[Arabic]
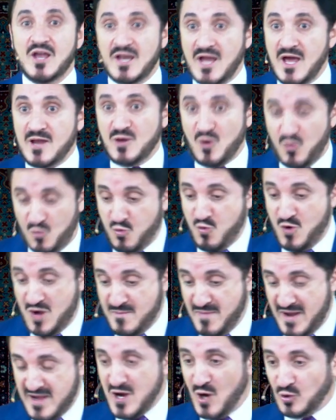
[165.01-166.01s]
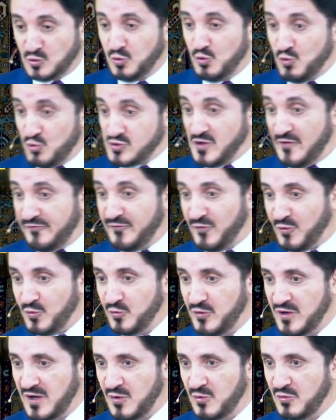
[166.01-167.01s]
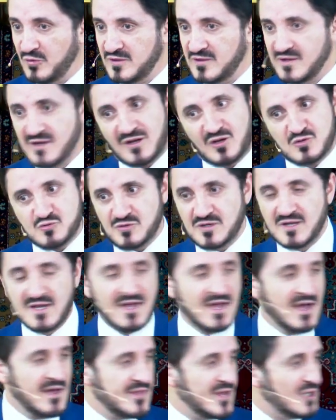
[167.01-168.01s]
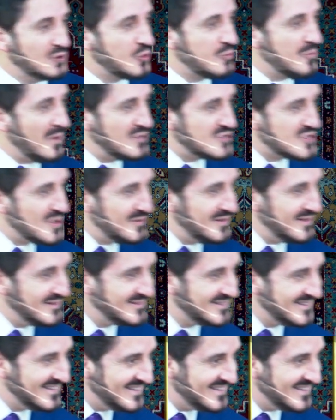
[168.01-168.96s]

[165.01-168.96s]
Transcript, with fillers: لأن كل من يأتون يصفقون له يا رجل هذا يحدث مع الجميع